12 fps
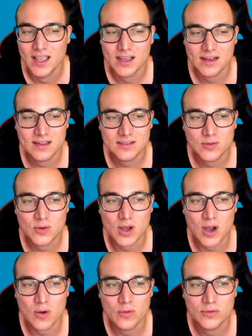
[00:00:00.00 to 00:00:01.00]
Klickst du
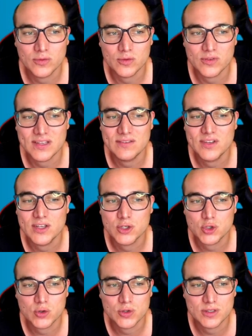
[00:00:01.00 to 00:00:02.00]
darauf, so sehen wir hier
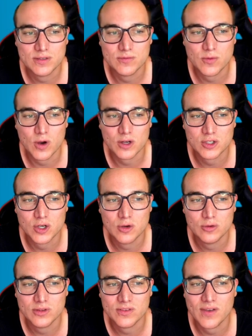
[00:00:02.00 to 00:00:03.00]
schon die Vorschau
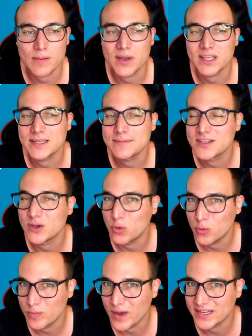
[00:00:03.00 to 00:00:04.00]
und zwar man gibt hier
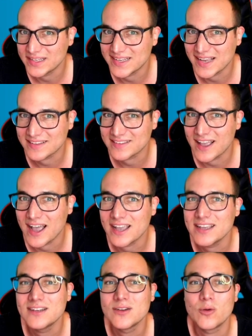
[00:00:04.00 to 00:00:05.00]
oben einen Text
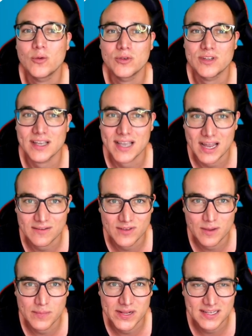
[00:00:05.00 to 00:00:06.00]
ein und der
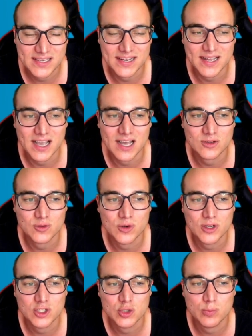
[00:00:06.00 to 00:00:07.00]
Canva
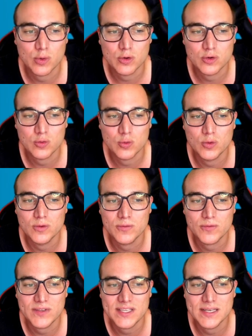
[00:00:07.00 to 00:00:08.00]
Bildgenerator spuckt nun
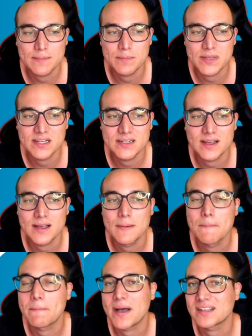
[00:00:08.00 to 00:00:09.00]
vier Bilder
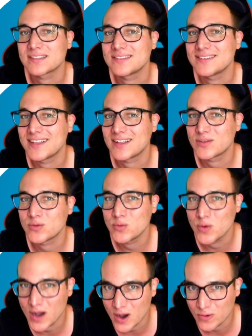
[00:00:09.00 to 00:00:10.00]
passend
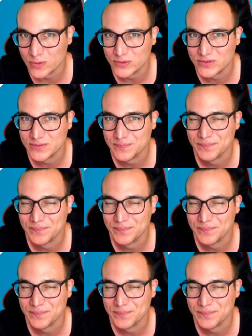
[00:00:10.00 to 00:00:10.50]
dazu aus.